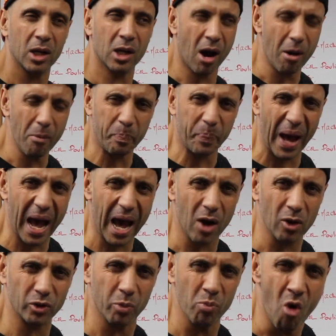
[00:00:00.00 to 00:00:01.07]

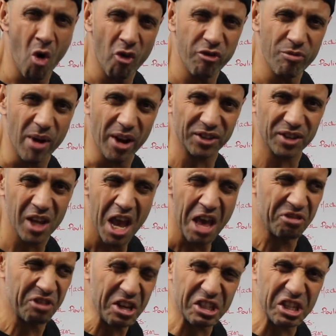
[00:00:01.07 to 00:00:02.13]
Compound movement.
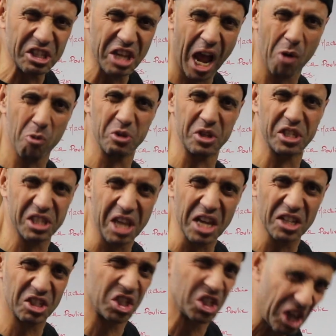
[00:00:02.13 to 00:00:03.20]
This is how we say
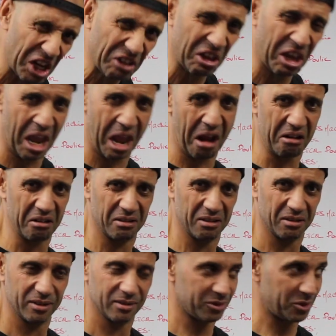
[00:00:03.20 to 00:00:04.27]
shit here.
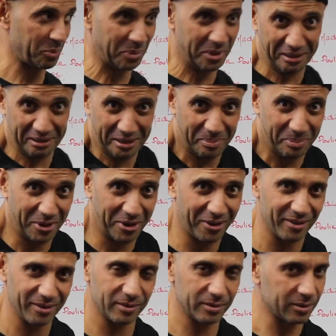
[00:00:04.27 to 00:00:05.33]
Je pète les plans.
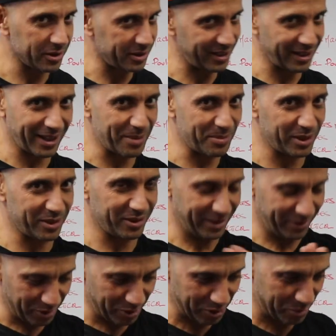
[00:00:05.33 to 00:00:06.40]
Non, c'est le ramadan, il
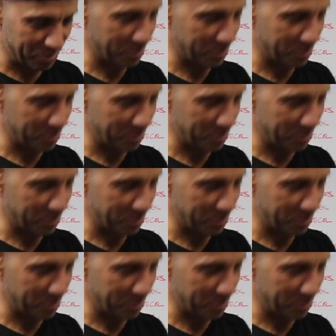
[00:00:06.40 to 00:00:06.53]
faut que je